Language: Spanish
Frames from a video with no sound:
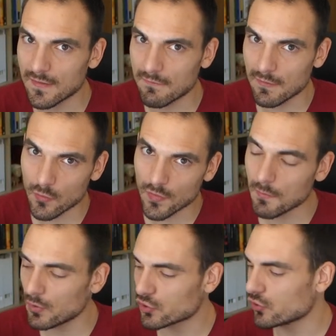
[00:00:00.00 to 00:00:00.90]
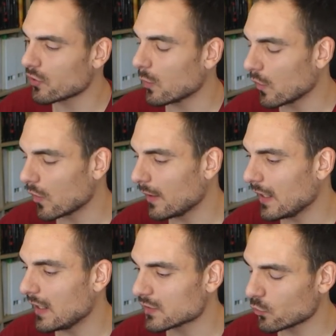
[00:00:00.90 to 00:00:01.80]
de b 12 pero si no recuerdo
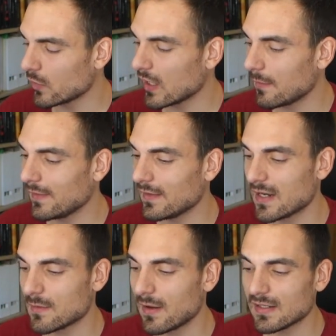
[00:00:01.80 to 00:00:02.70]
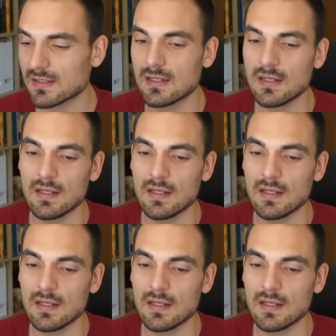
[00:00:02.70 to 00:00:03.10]
mal, es únicamente en animales